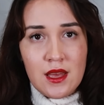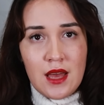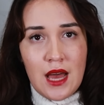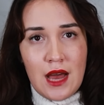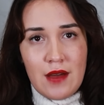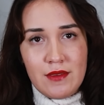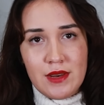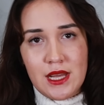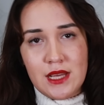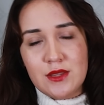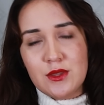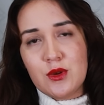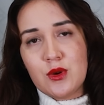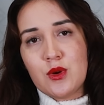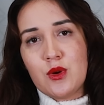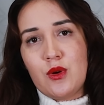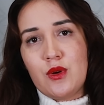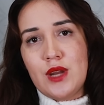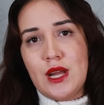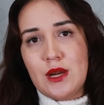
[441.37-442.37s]
Hablando
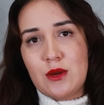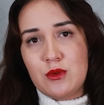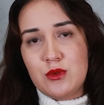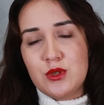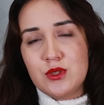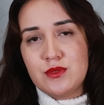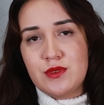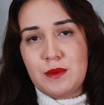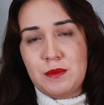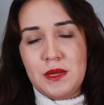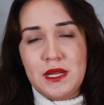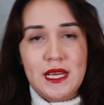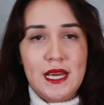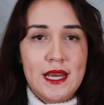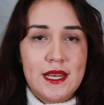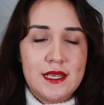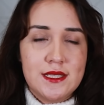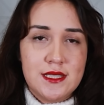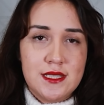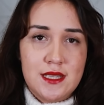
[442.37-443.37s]
con algunos
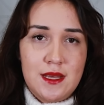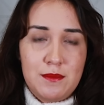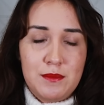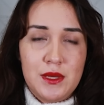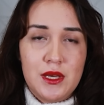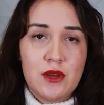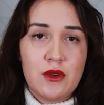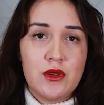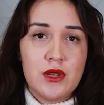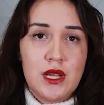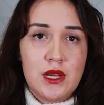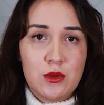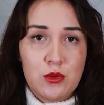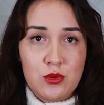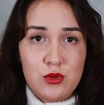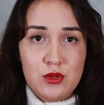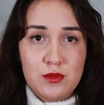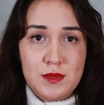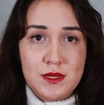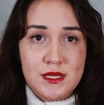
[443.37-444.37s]
familiares y también con
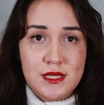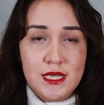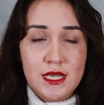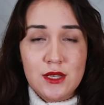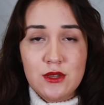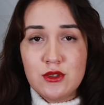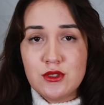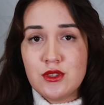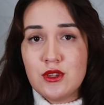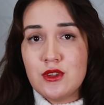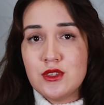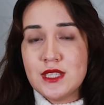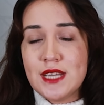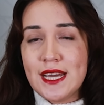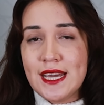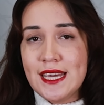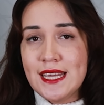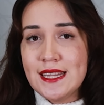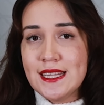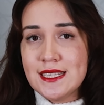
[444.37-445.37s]
algunos vecinos, los
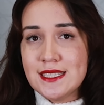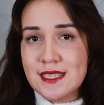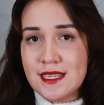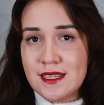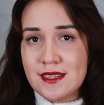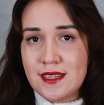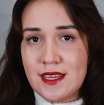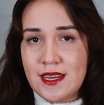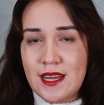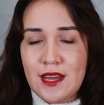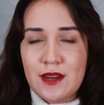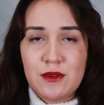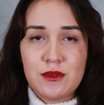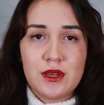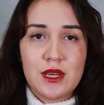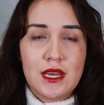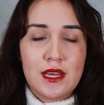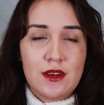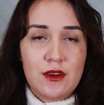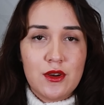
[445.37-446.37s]
agentes se enteraron
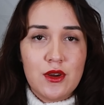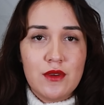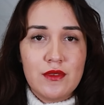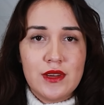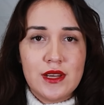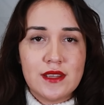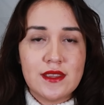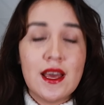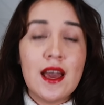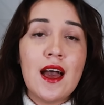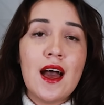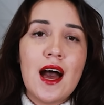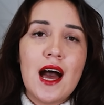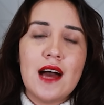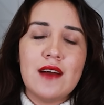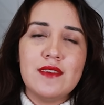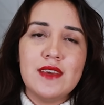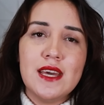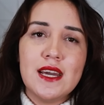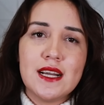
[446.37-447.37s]
que Robert
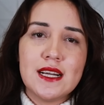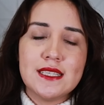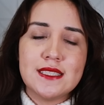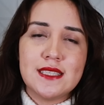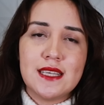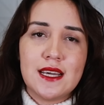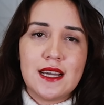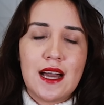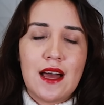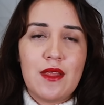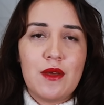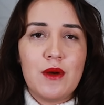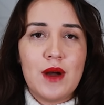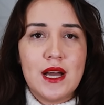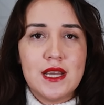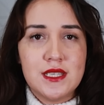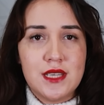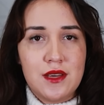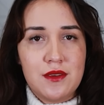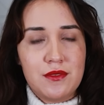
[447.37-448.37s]
había castigado
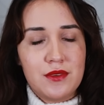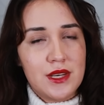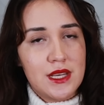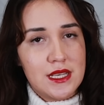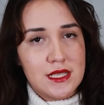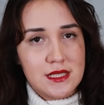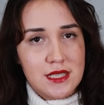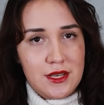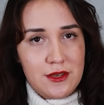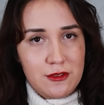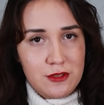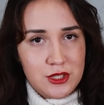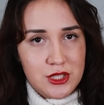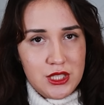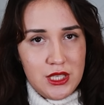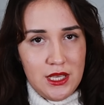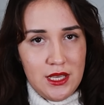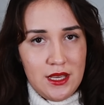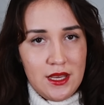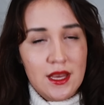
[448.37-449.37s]
a Jeffrey esa
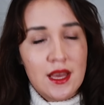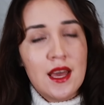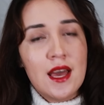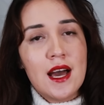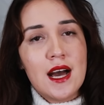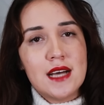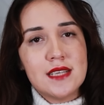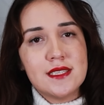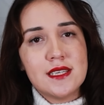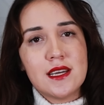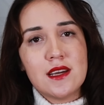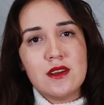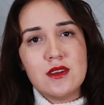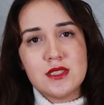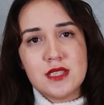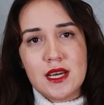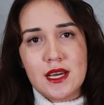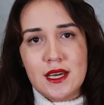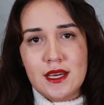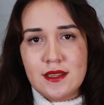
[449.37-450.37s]
noche, así que
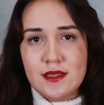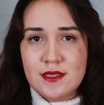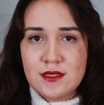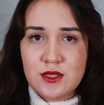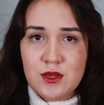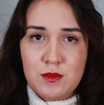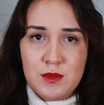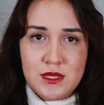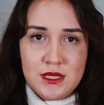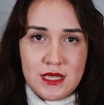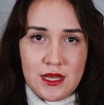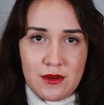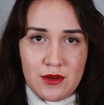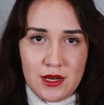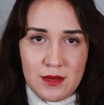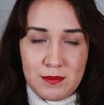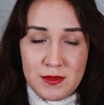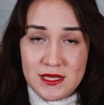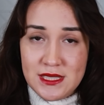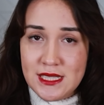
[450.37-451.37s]
los agentes comenzaron
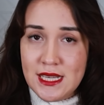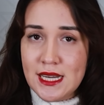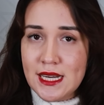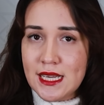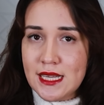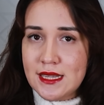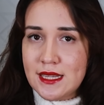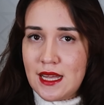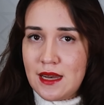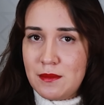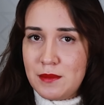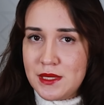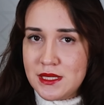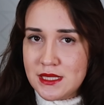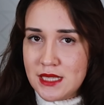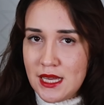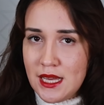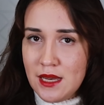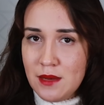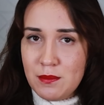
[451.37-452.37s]
a pensar que tal
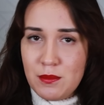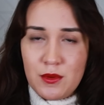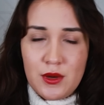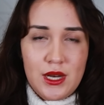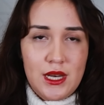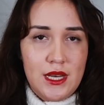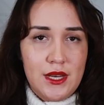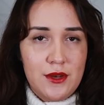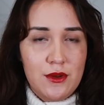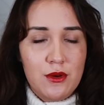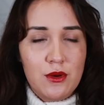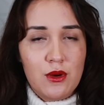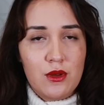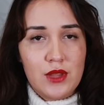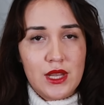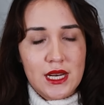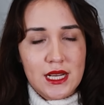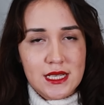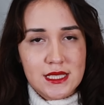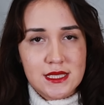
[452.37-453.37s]
vez él, por el enojo
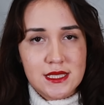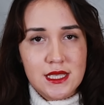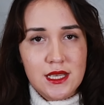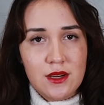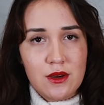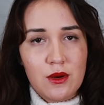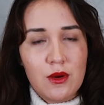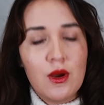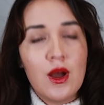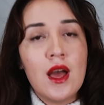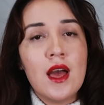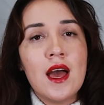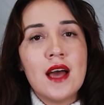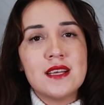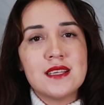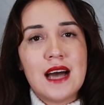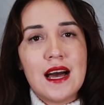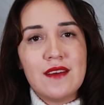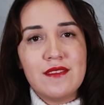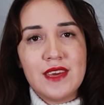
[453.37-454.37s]
del castigo,
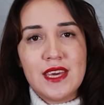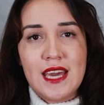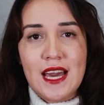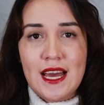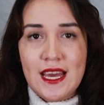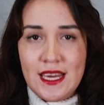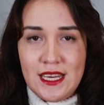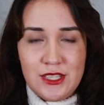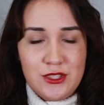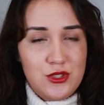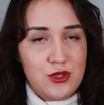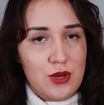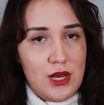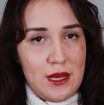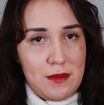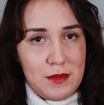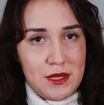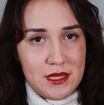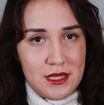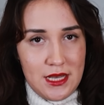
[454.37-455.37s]
había hecho
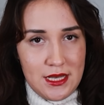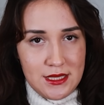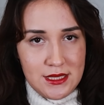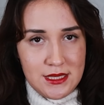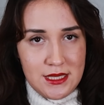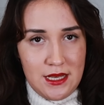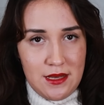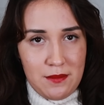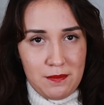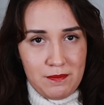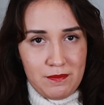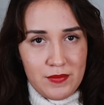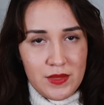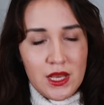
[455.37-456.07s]
la matanza.